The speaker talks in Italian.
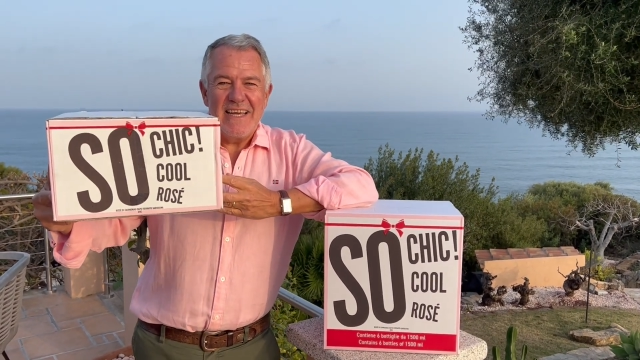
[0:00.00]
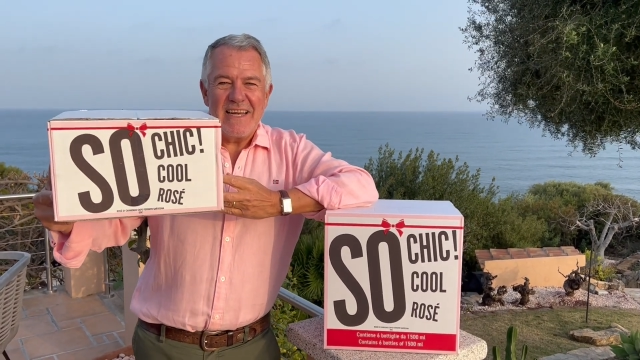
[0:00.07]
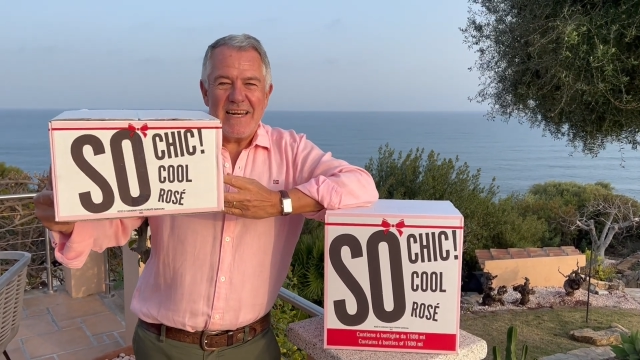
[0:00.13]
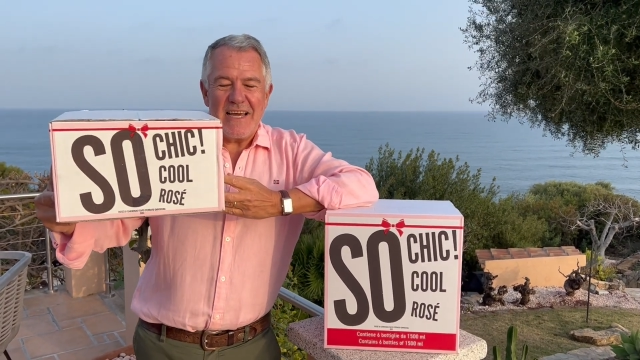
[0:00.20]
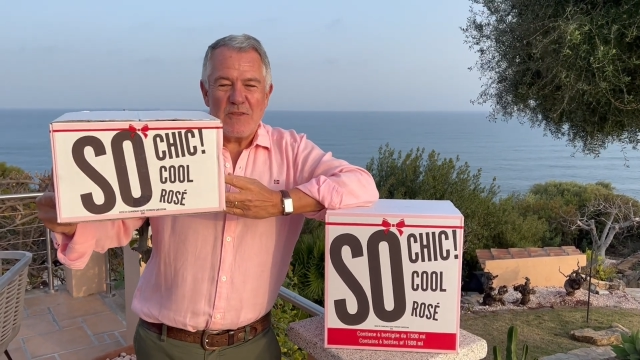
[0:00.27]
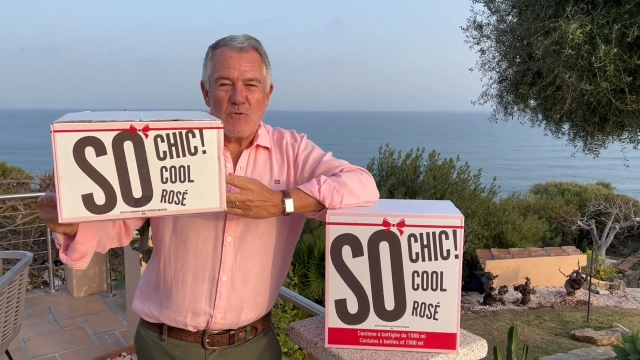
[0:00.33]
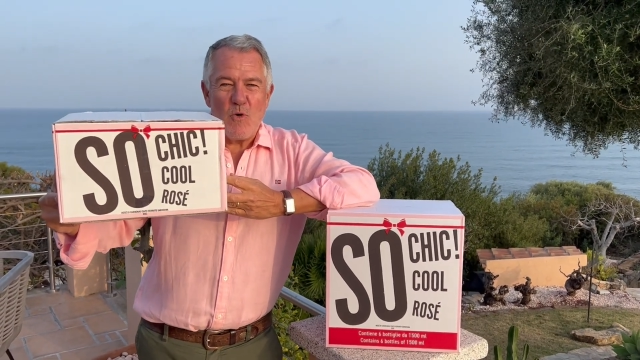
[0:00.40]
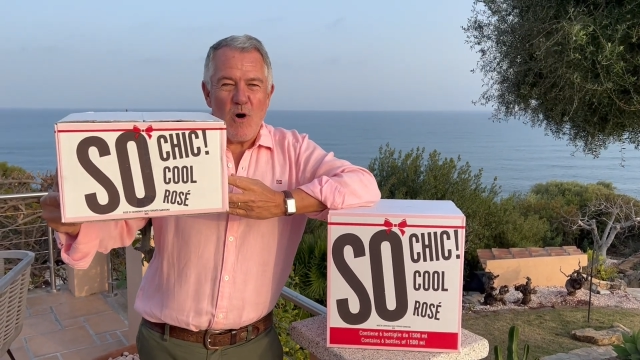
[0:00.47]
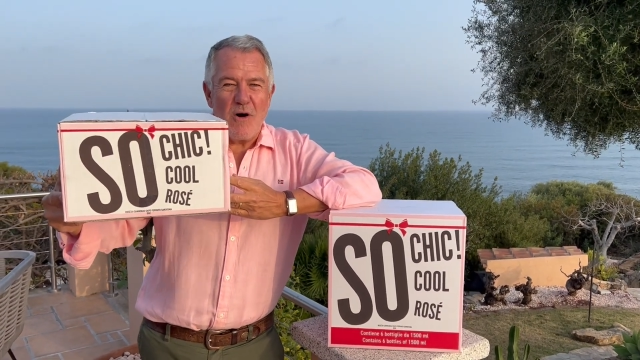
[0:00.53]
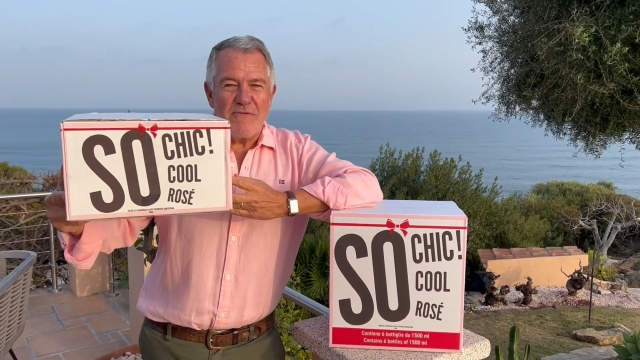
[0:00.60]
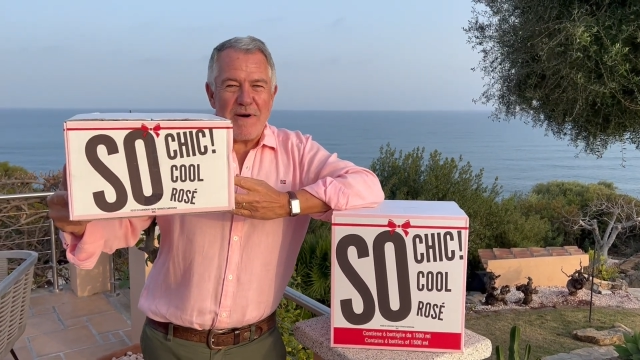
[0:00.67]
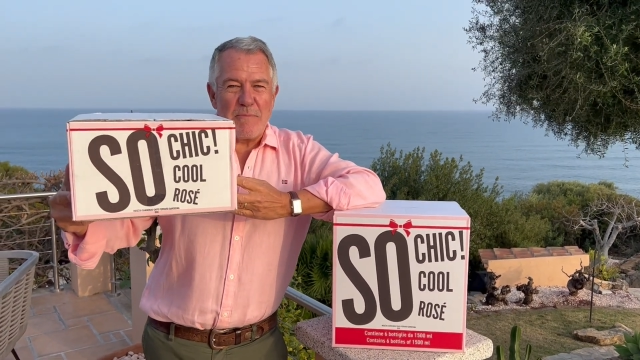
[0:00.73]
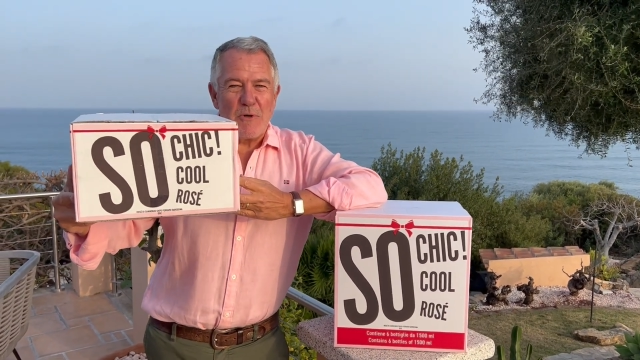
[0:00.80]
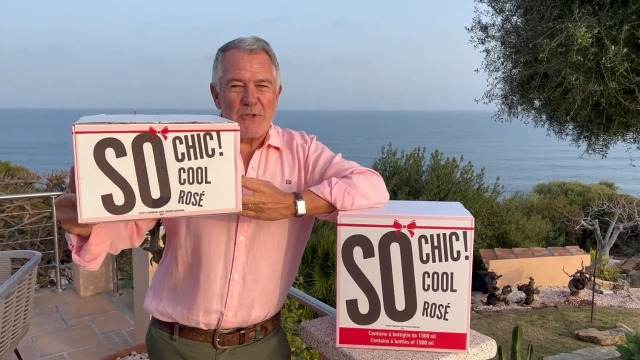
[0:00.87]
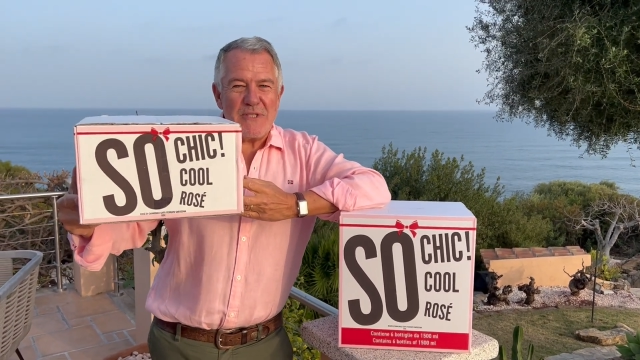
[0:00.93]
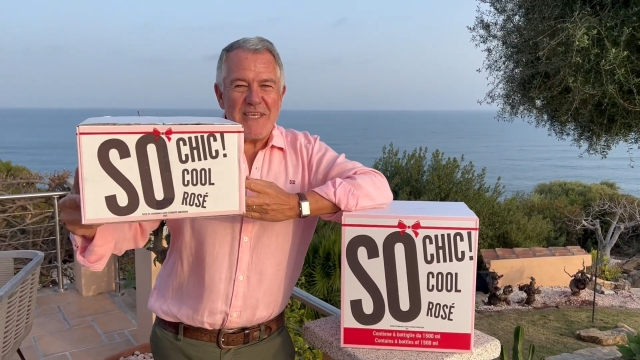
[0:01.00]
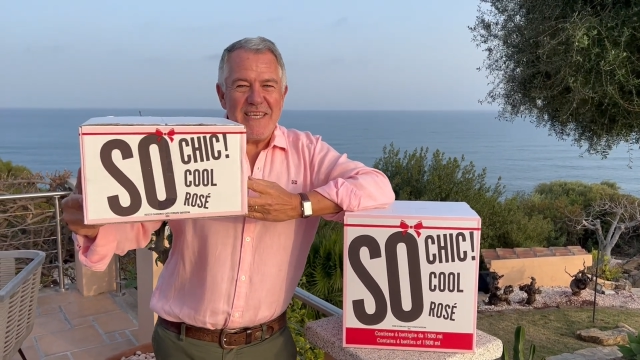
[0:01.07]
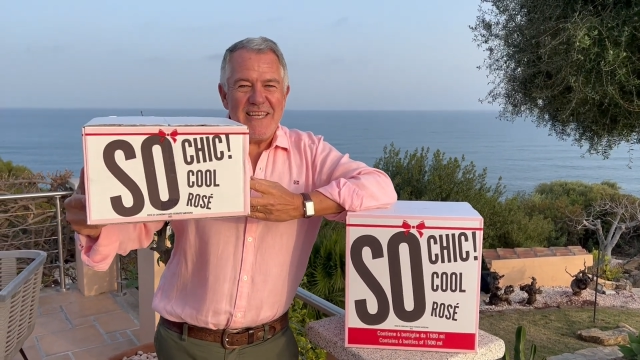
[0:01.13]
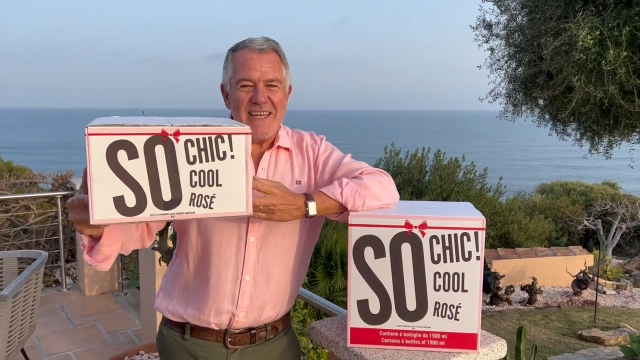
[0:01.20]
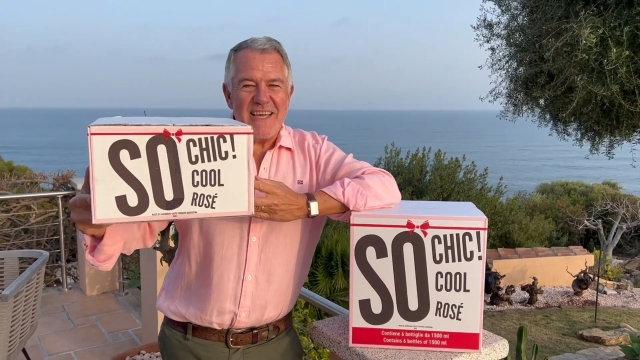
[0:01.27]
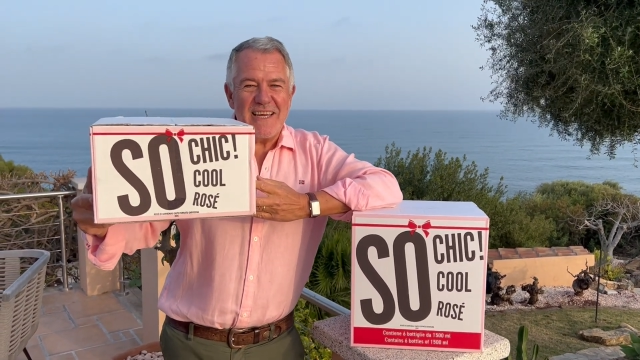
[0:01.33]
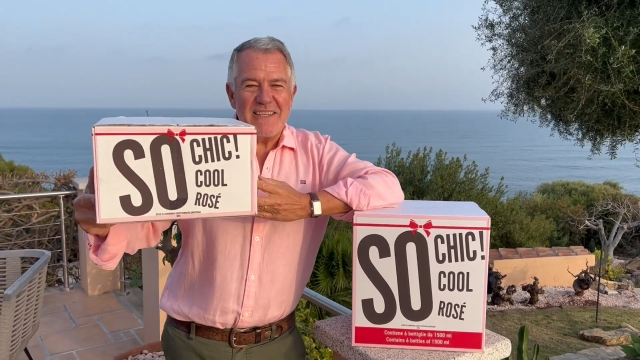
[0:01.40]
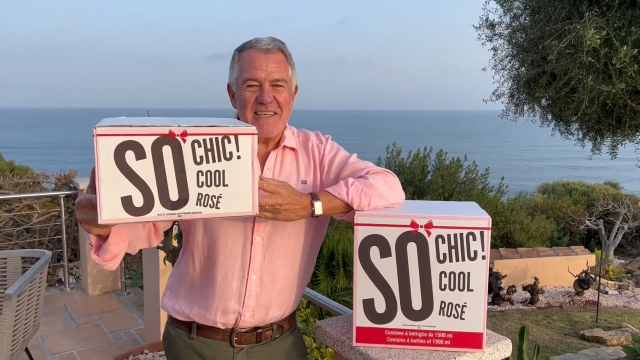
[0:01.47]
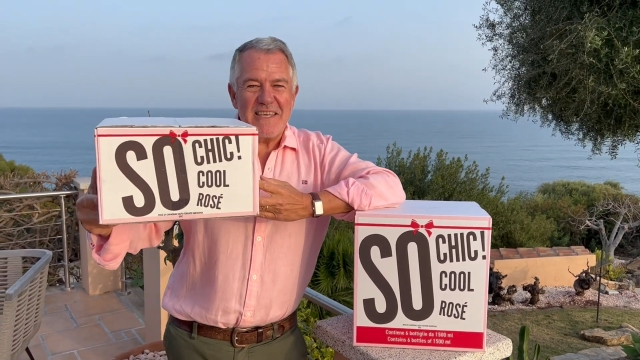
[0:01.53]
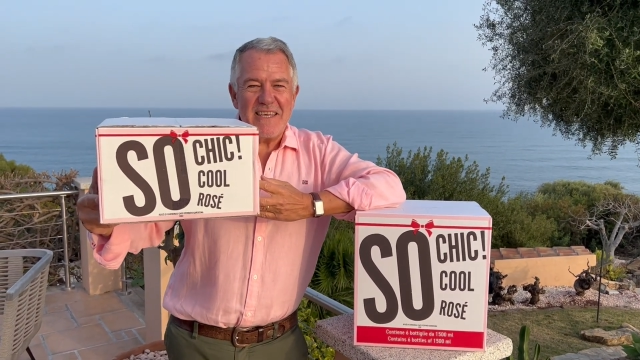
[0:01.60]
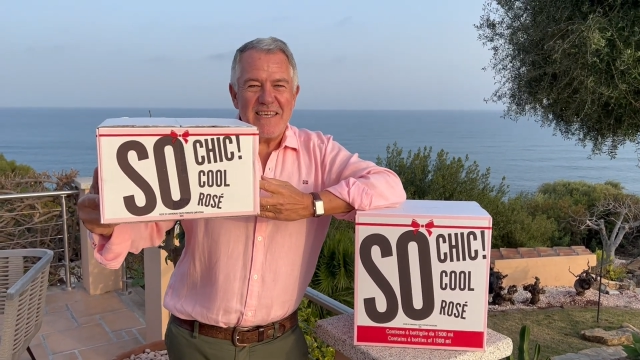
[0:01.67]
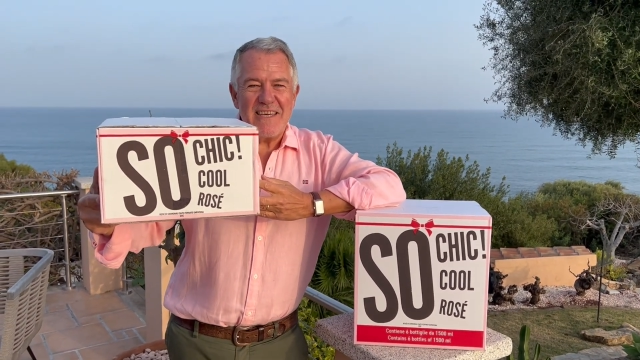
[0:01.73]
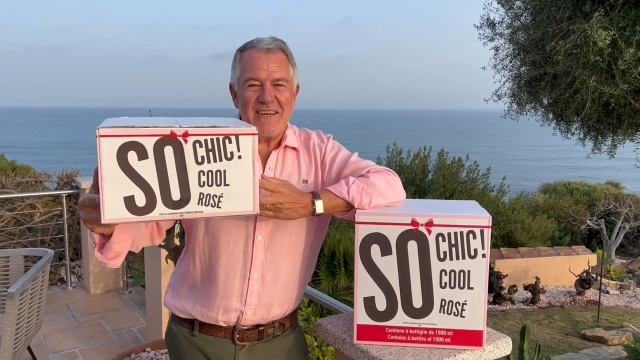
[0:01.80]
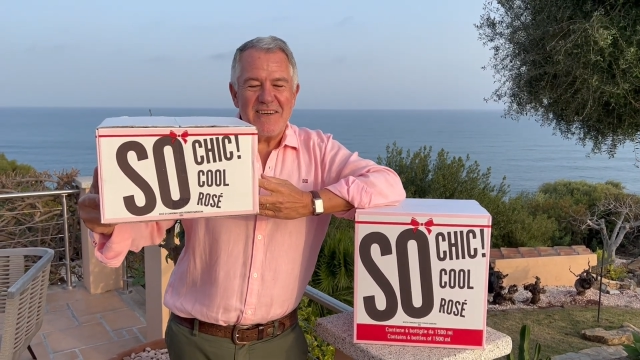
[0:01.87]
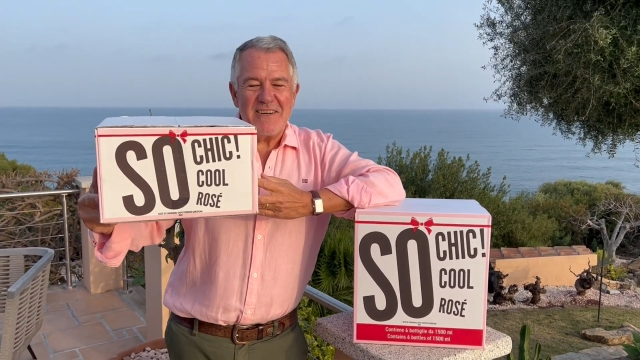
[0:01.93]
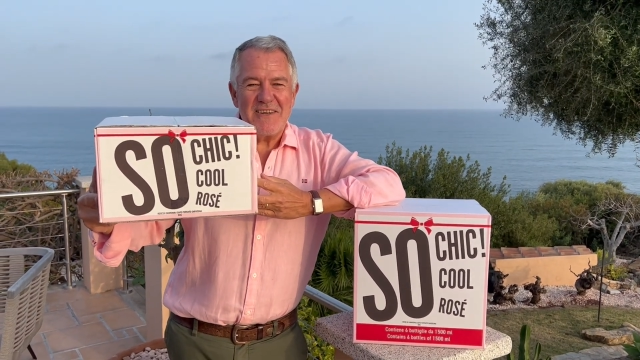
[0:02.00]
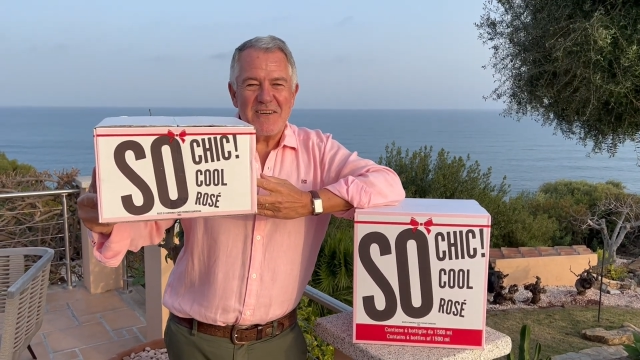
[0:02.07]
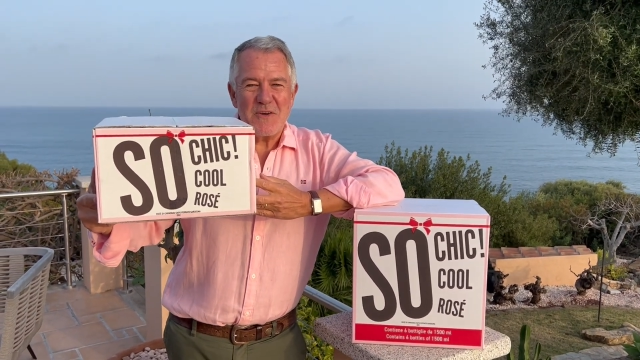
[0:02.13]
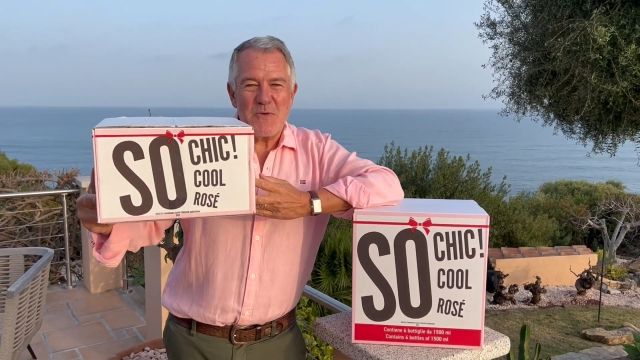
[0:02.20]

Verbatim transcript: la nuova bottiglia di eh,